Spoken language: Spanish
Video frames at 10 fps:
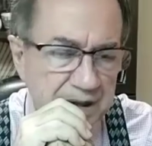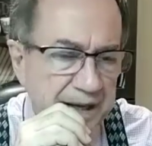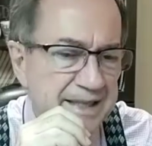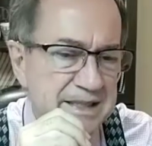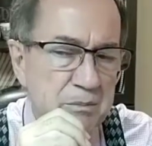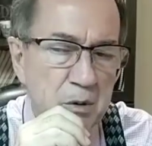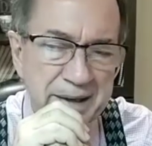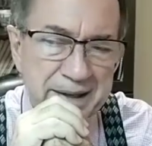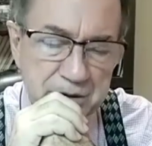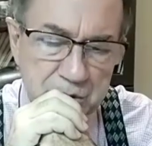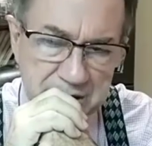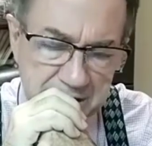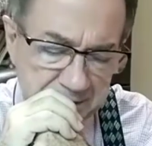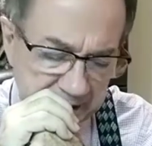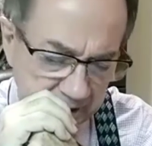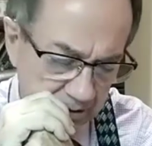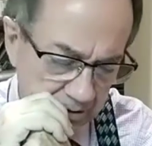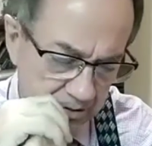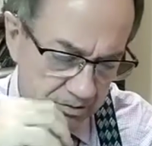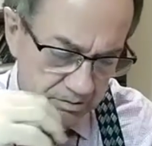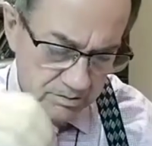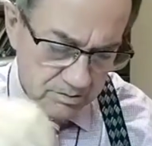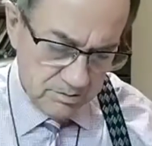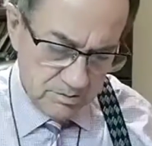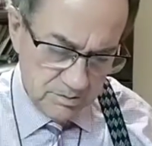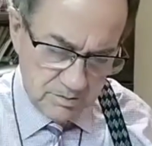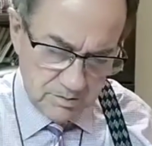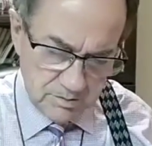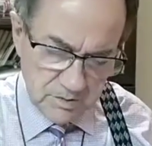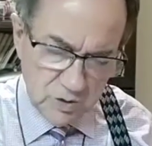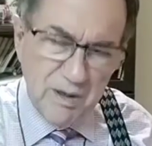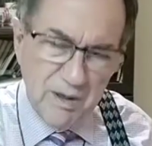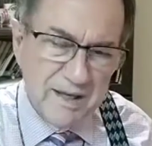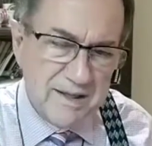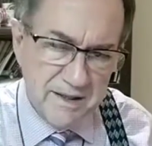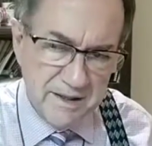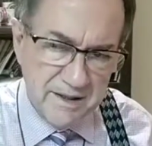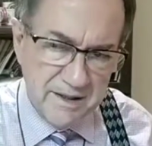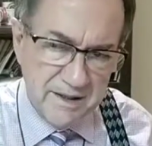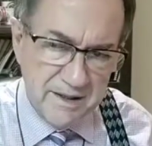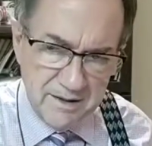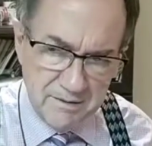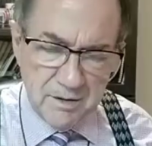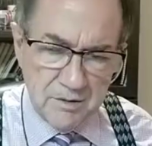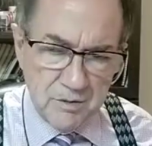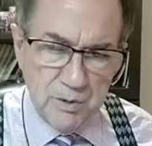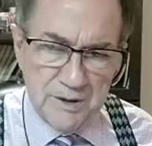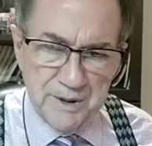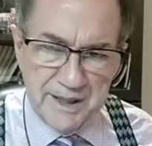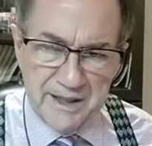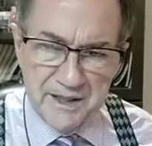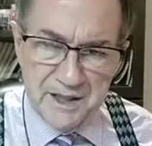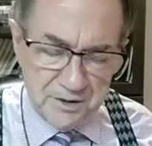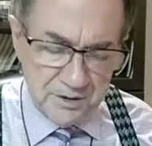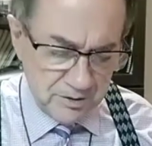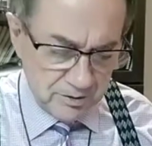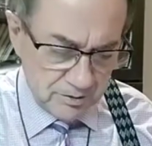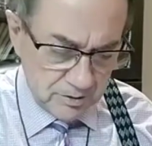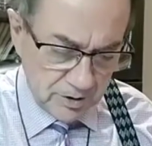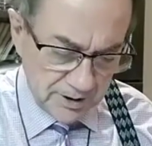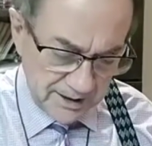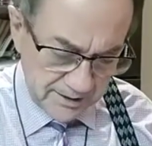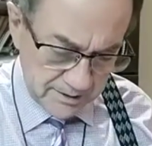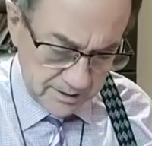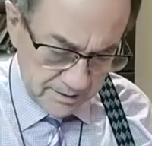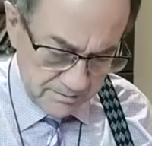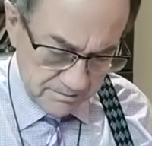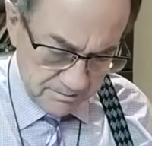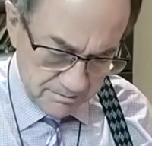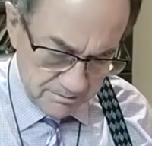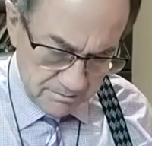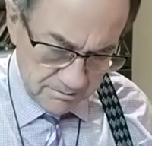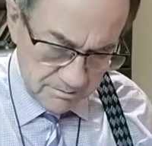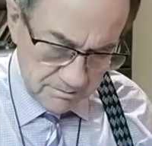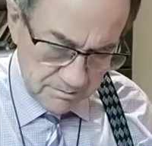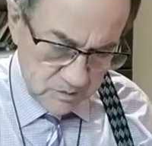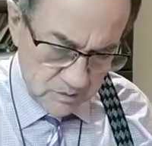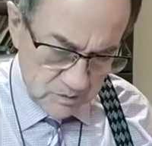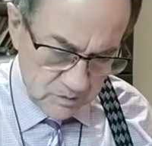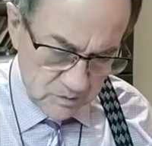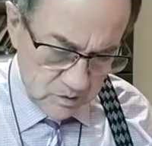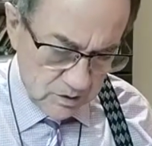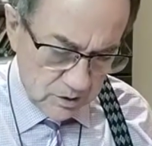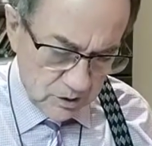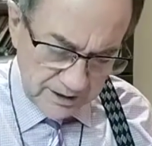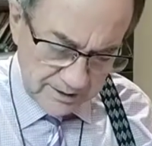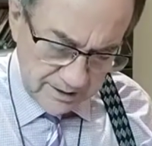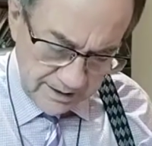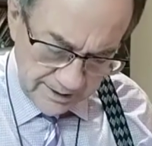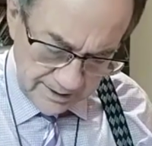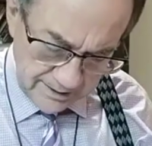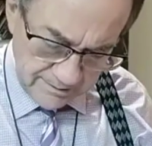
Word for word: Ese momento que te marcó. Cualquiera. Cuando eras niño o grande. Con Tatiana